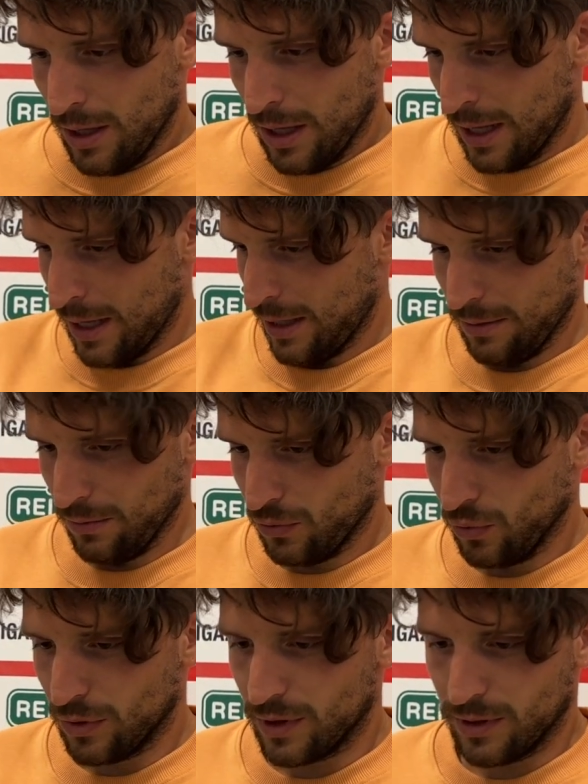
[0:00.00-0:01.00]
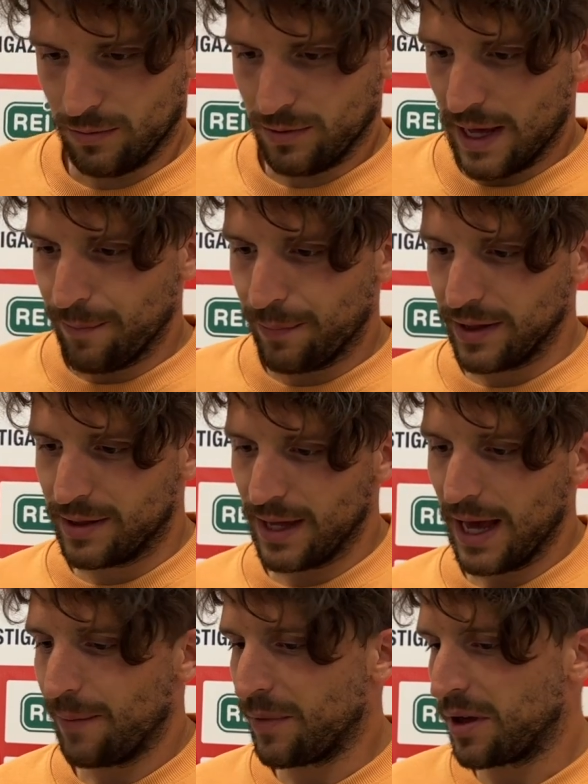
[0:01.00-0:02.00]
eh, tutti, sempre
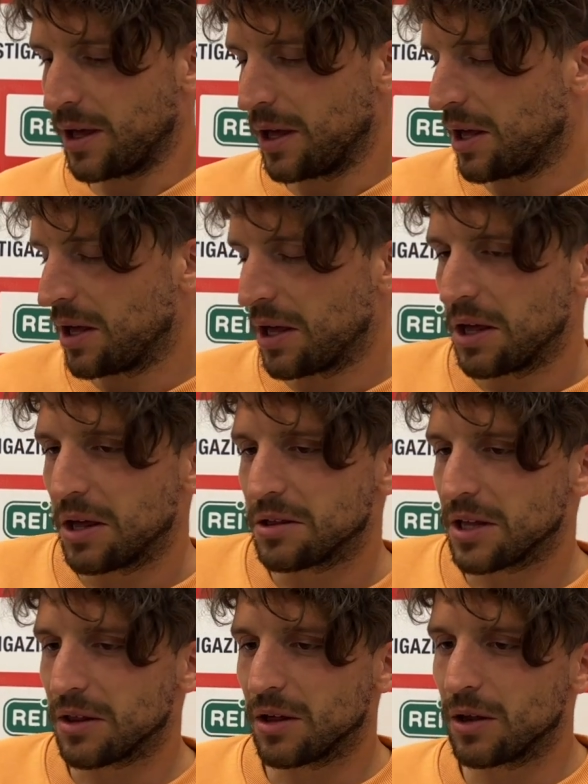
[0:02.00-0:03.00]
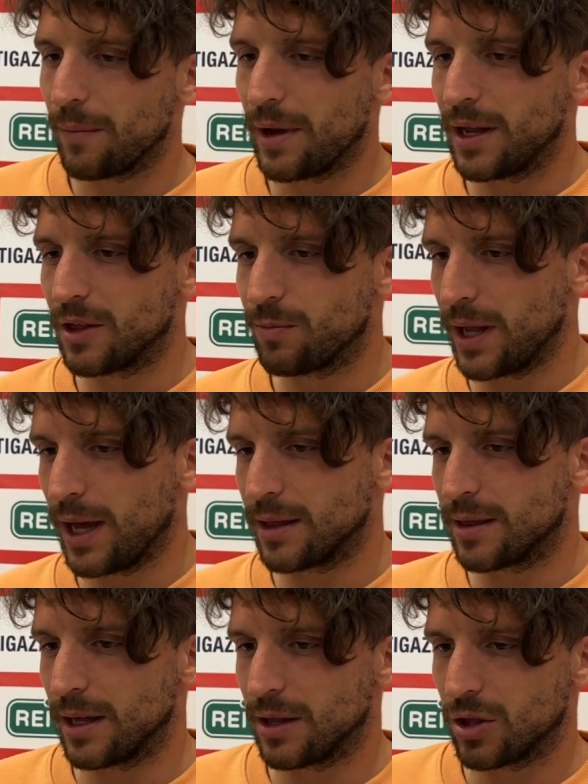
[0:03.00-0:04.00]
insieme, è stata una bella
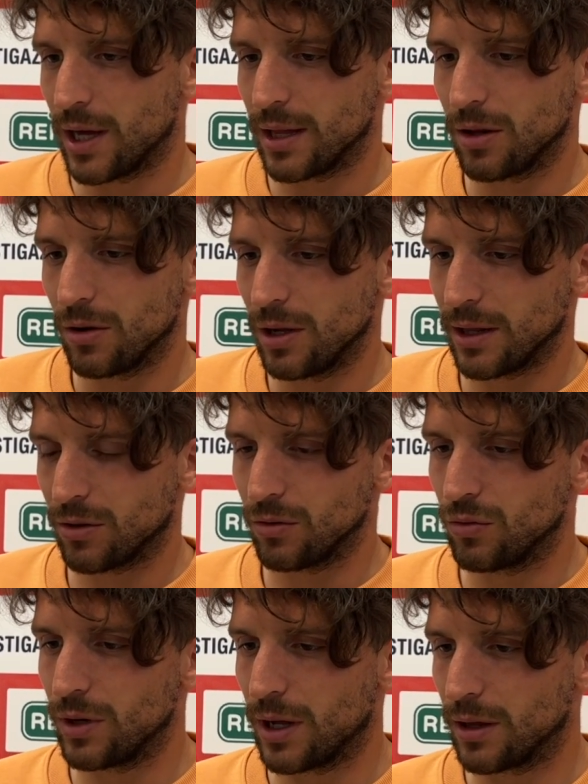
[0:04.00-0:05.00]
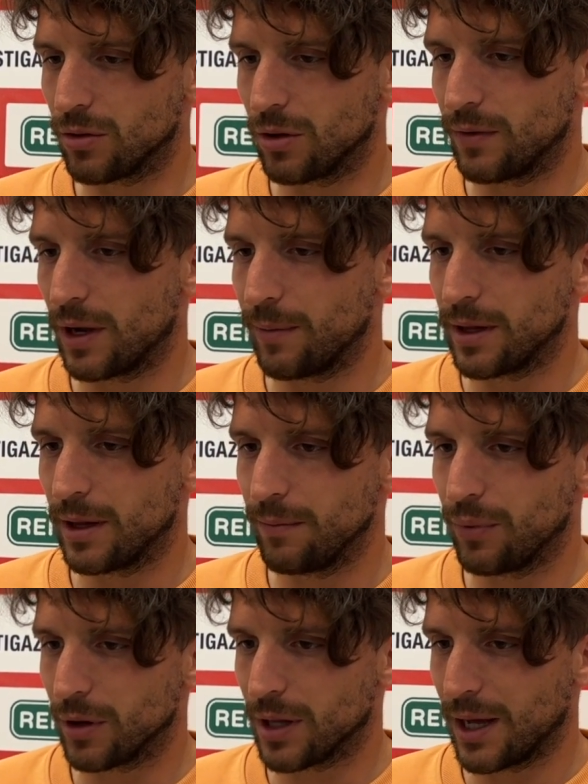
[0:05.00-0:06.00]
esperienza, il centro e la struttura sono veramente
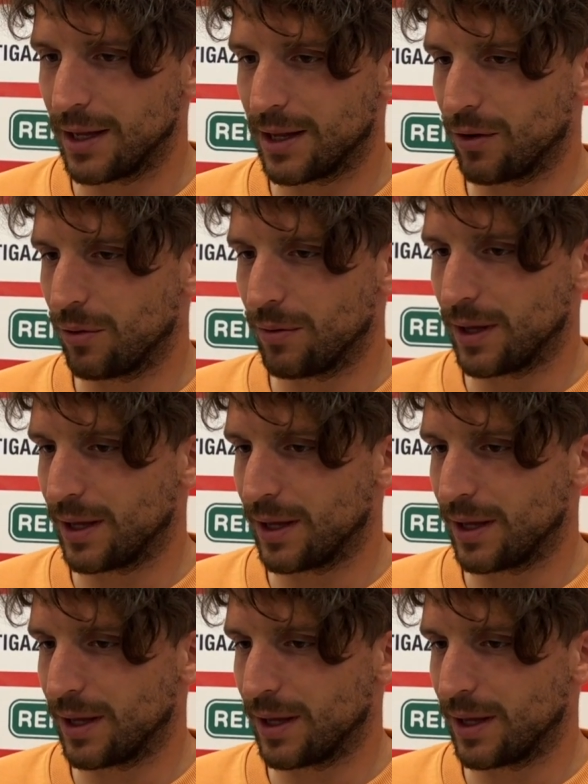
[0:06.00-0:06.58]
importanti, come